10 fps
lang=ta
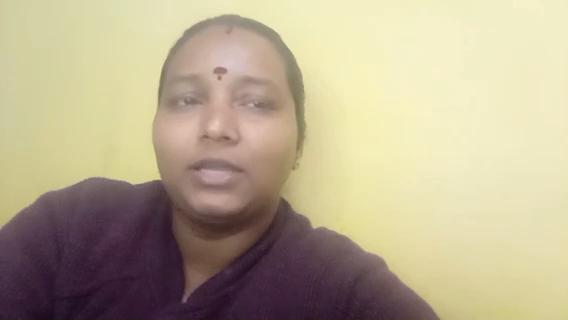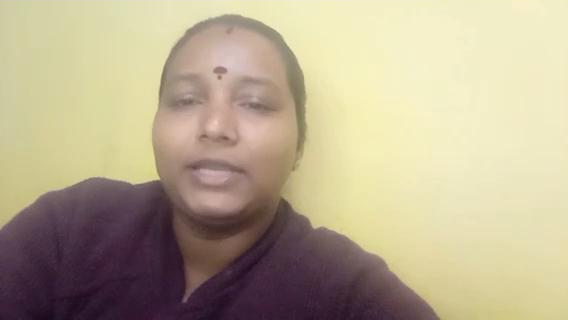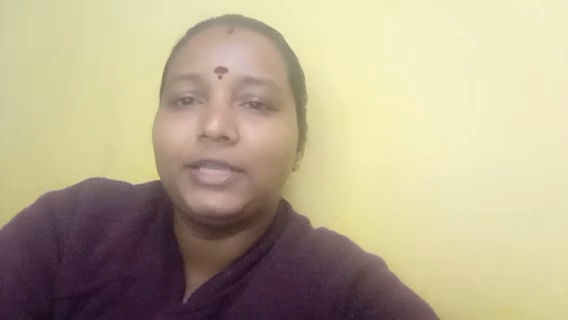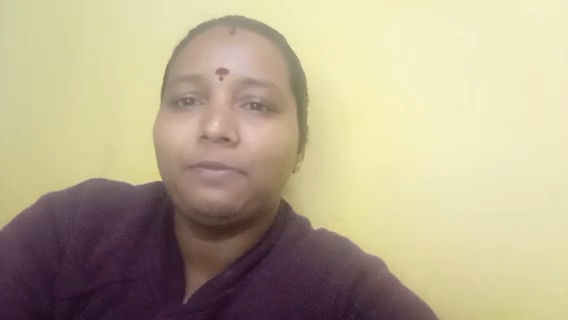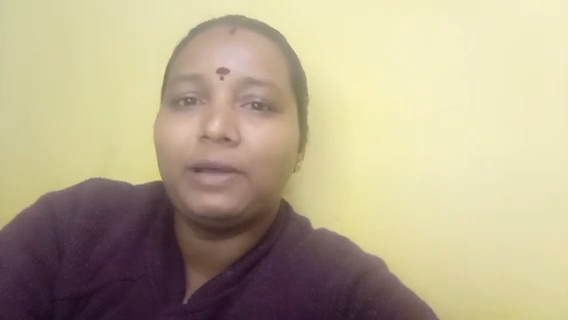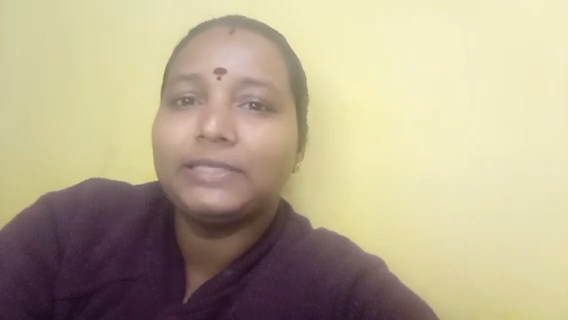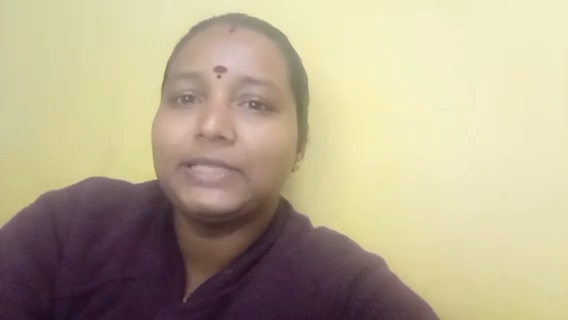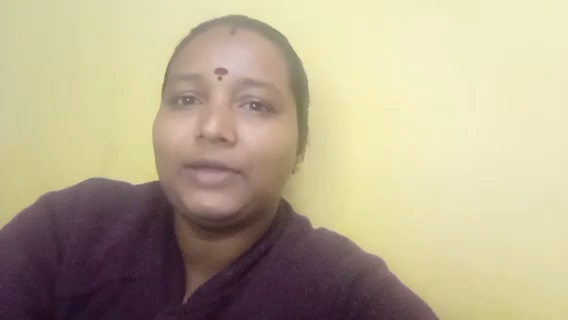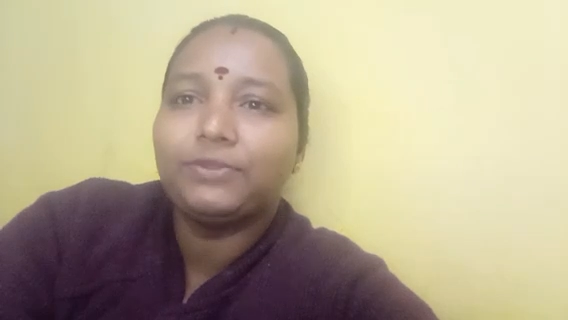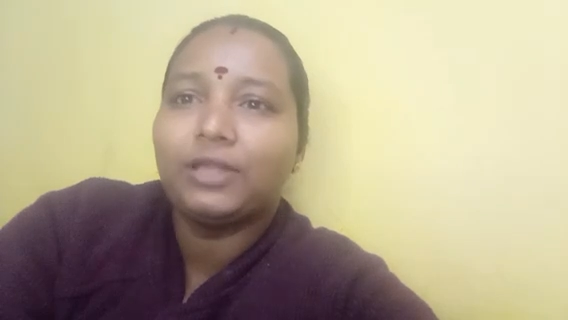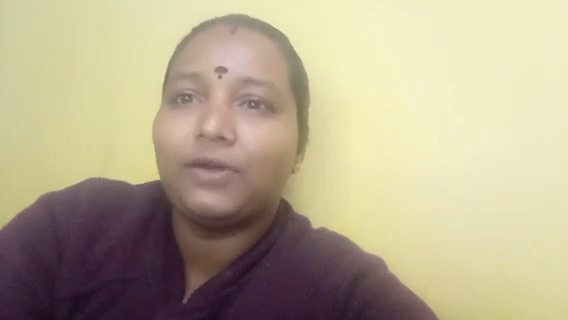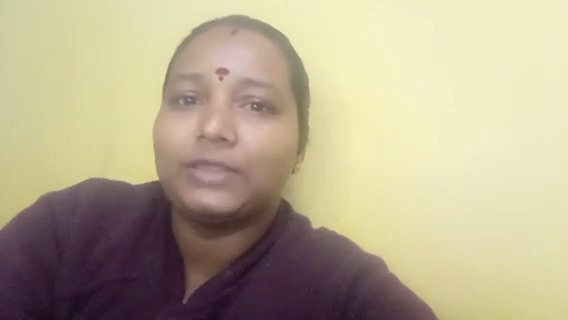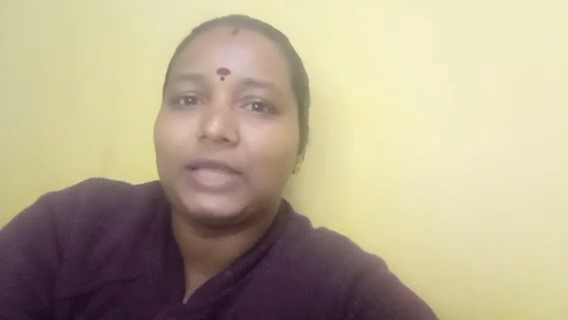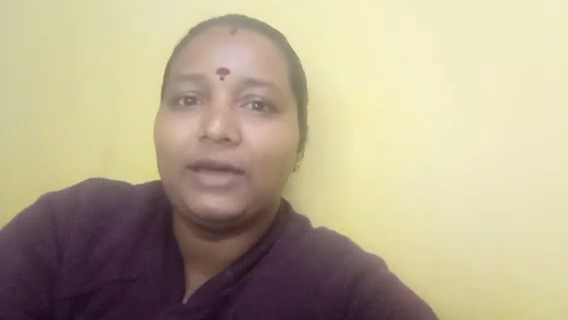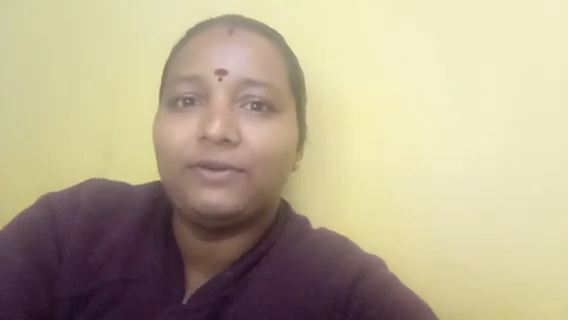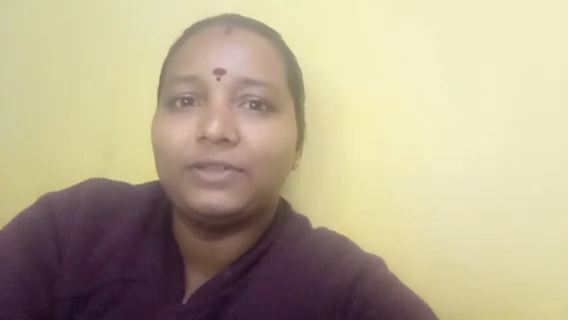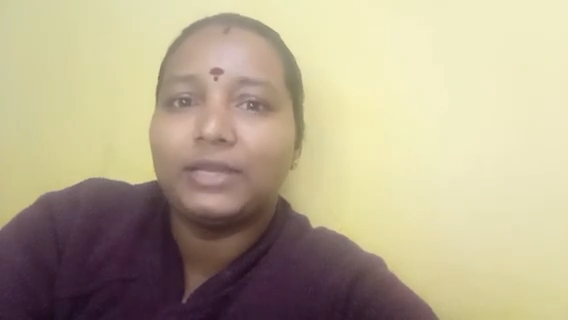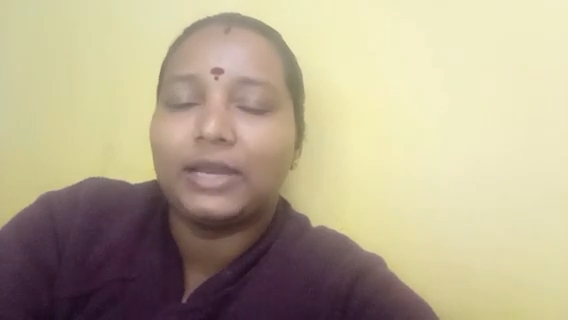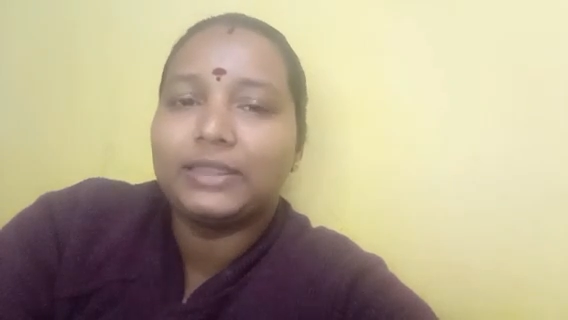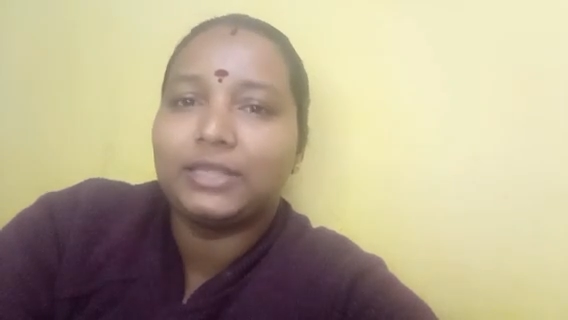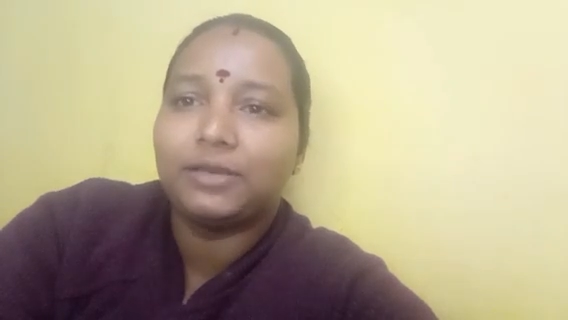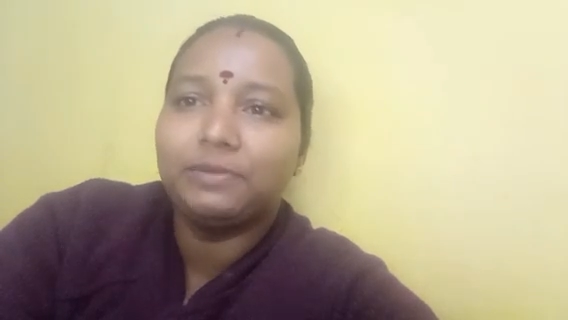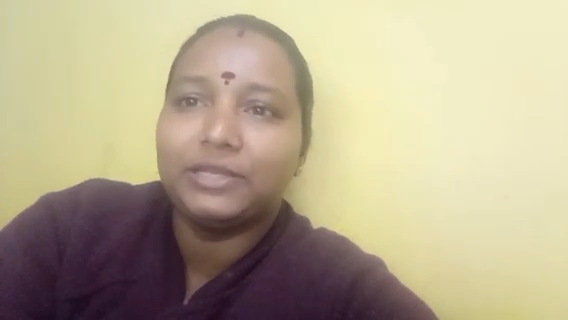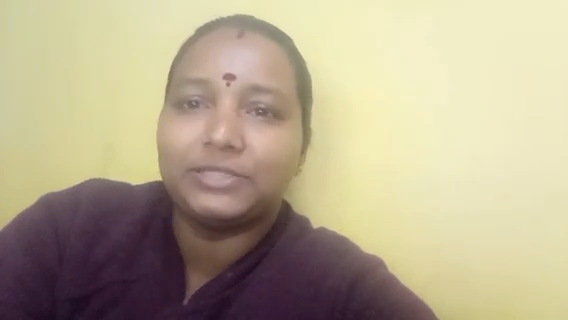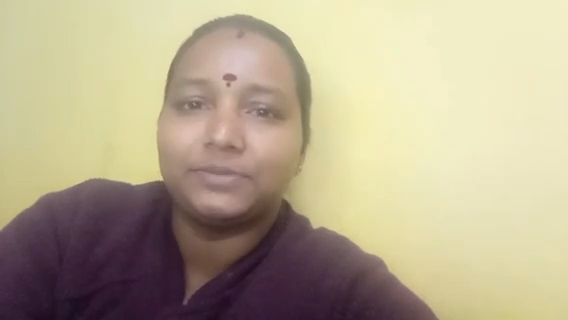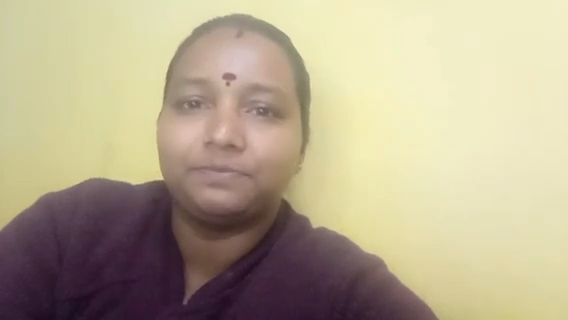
எட்டு மாதத்துலேயே வந்து அவள் தலை வந்து நல்லா திரும்பிடுச்சு